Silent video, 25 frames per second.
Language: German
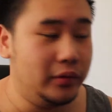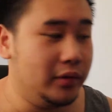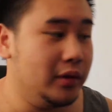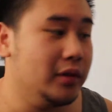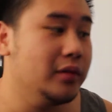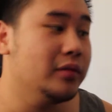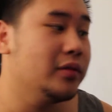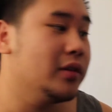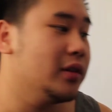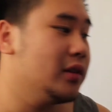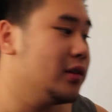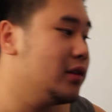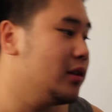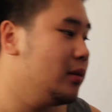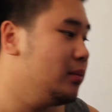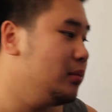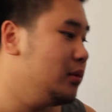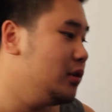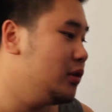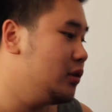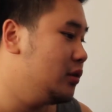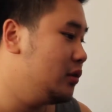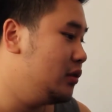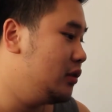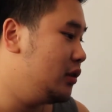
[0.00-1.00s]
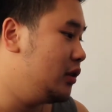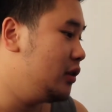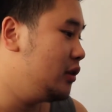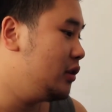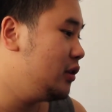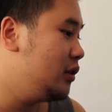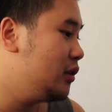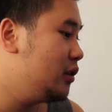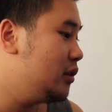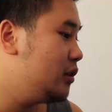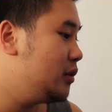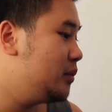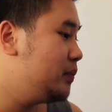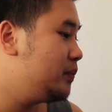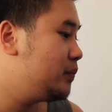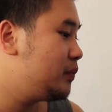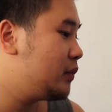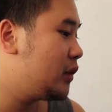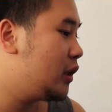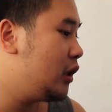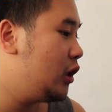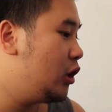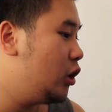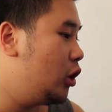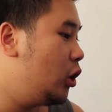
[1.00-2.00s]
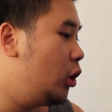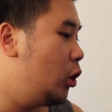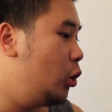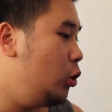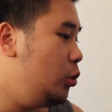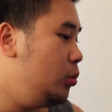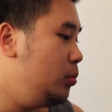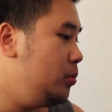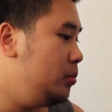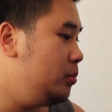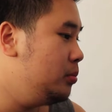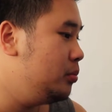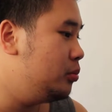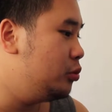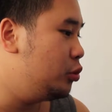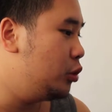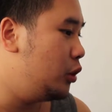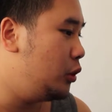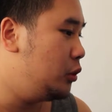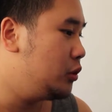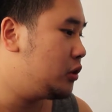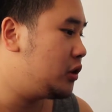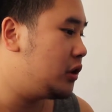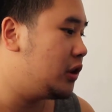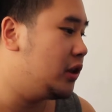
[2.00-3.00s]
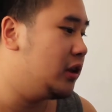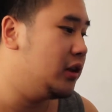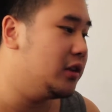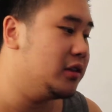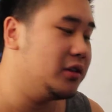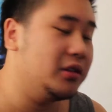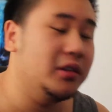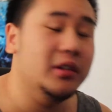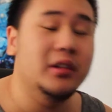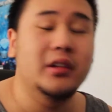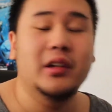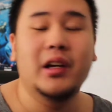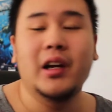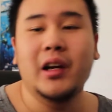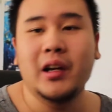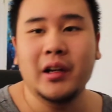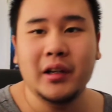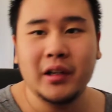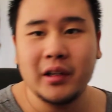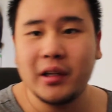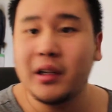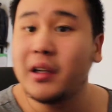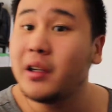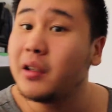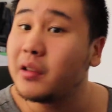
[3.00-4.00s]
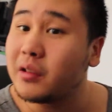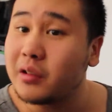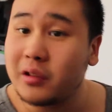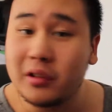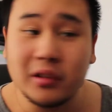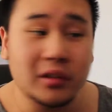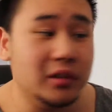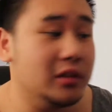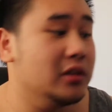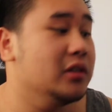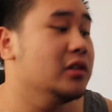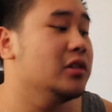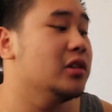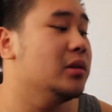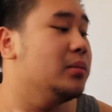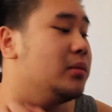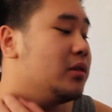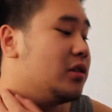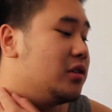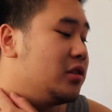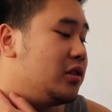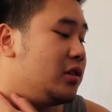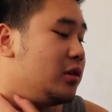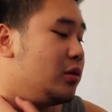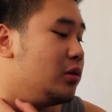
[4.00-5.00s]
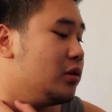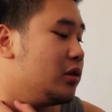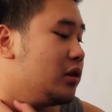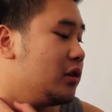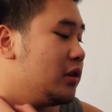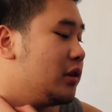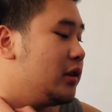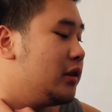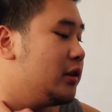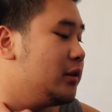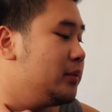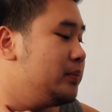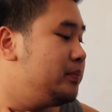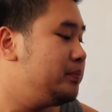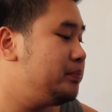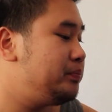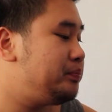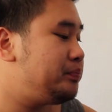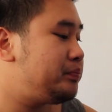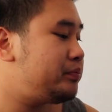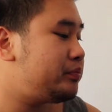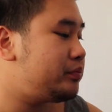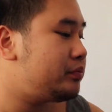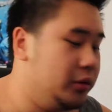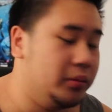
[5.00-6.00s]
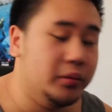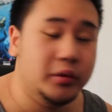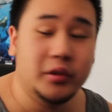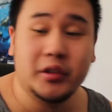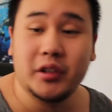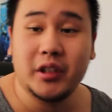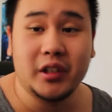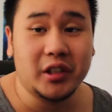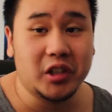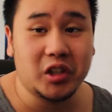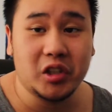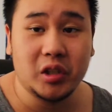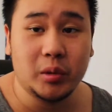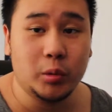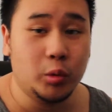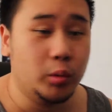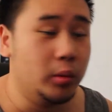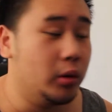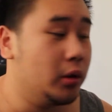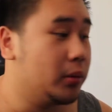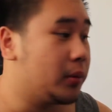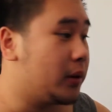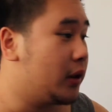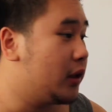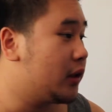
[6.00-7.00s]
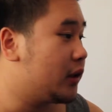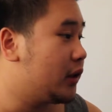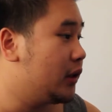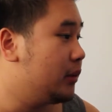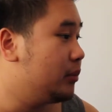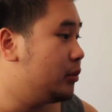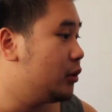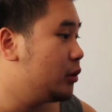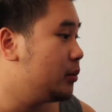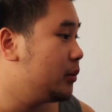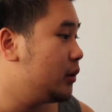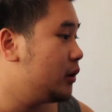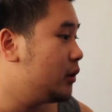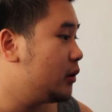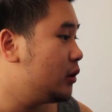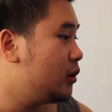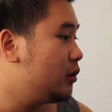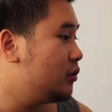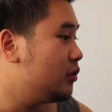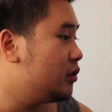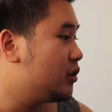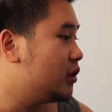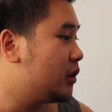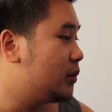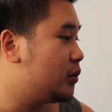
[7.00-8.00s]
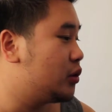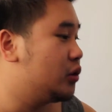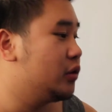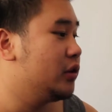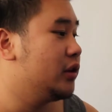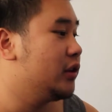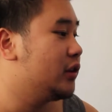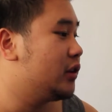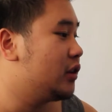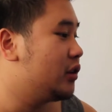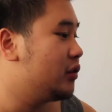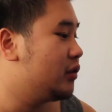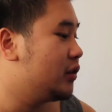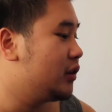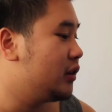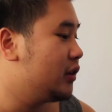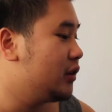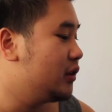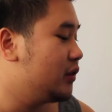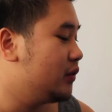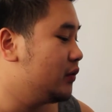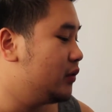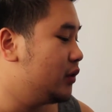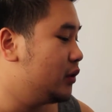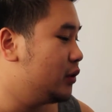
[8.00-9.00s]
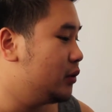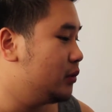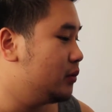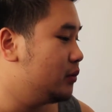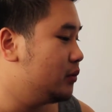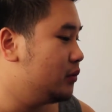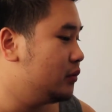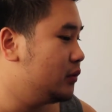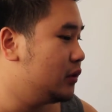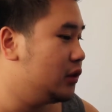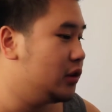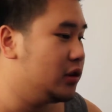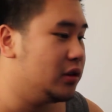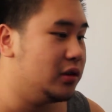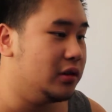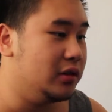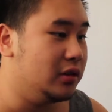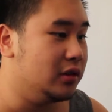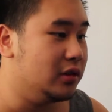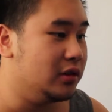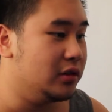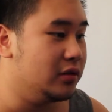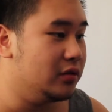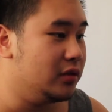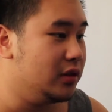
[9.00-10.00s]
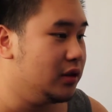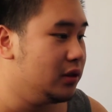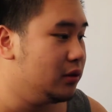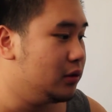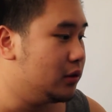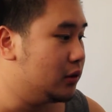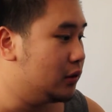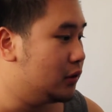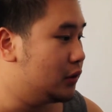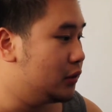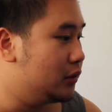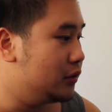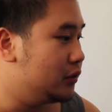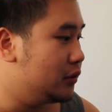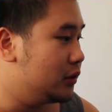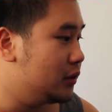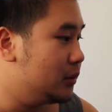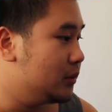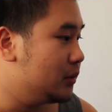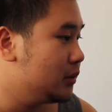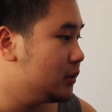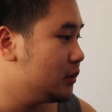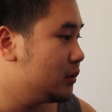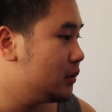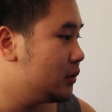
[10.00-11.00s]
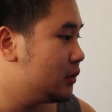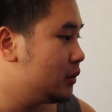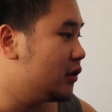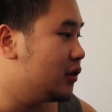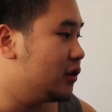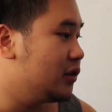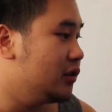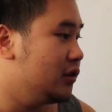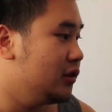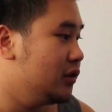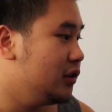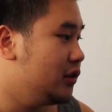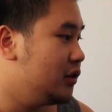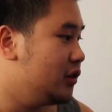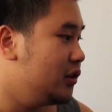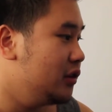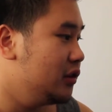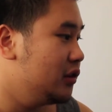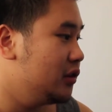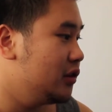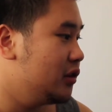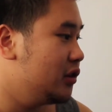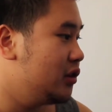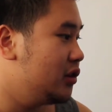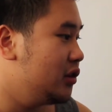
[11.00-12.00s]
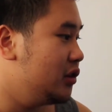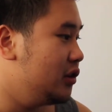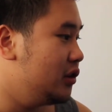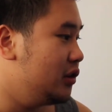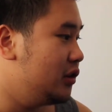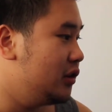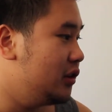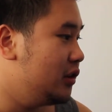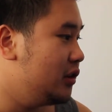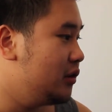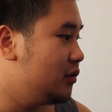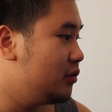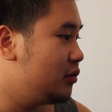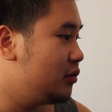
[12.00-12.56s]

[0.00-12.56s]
jeden Fall, ich habe mir so ein Ding hier, Open Broadcaster. Ah, okay, ich habe mir das Ding runtergeladen. Ich muss sagen, ich habe überhaupt gar keinen Bock mehr darauf. Ich habe schon eigentlich vergessen, warum ich dieses Video aufnehme. Was ist denn das hier? Sich Ideen